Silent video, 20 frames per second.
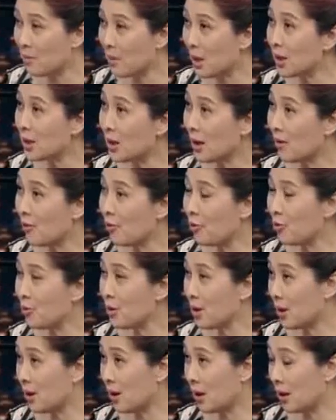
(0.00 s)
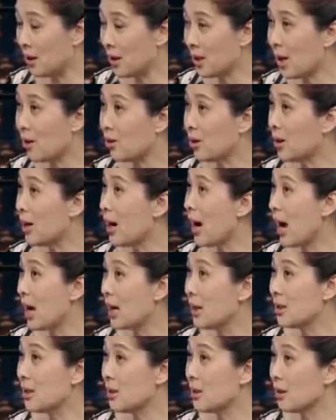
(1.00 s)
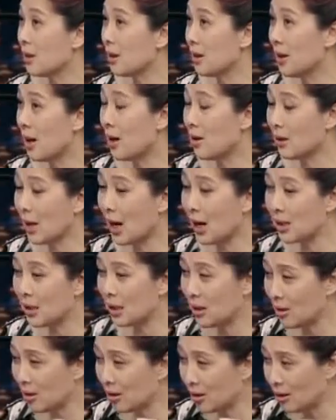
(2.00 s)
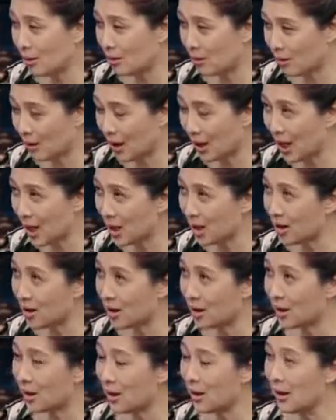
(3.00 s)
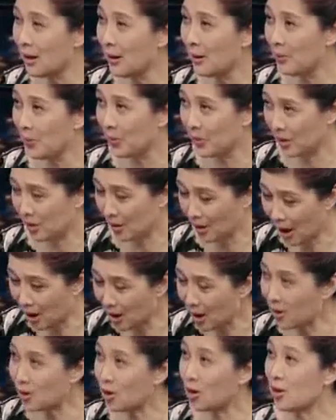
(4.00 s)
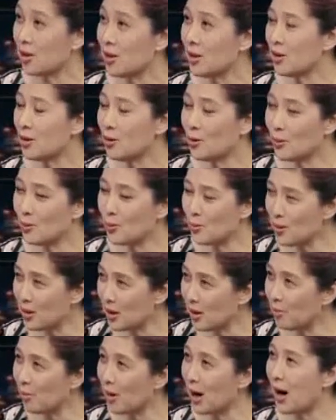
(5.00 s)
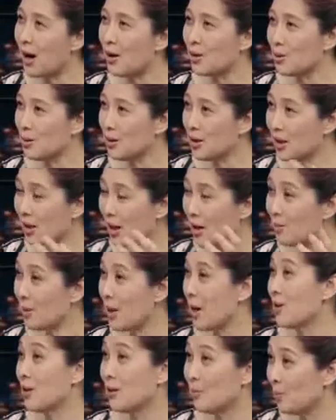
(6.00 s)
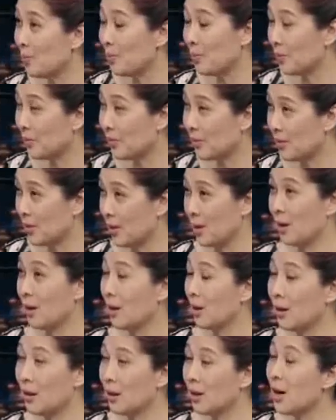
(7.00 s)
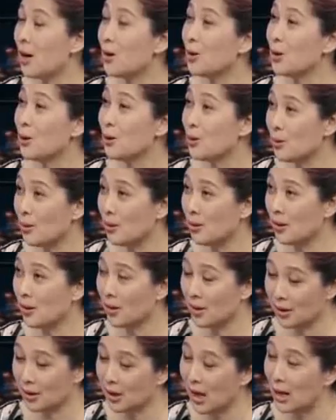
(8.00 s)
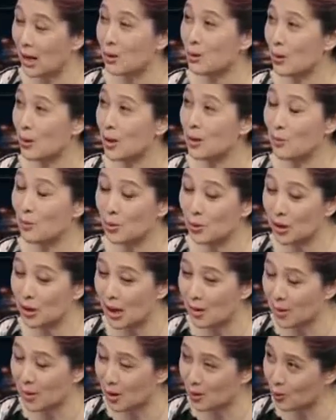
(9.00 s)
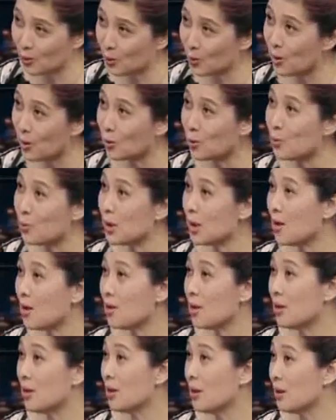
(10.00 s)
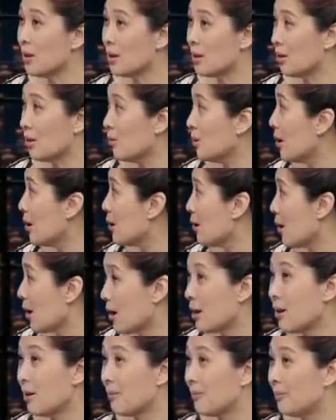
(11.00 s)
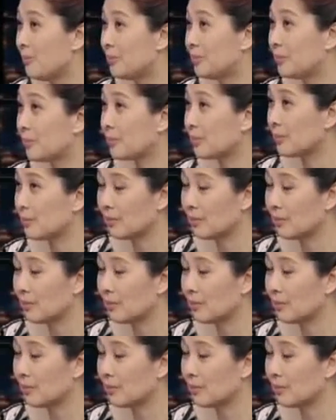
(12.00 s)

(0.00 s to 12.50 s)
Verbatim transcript: 家里没钱，父亲很早得癌死了，然后他其实原来是个老老实实的，就是功课不好，所以上不了什么呃很高的呃大学，什么都上不了，就坐公交车的售票员儿。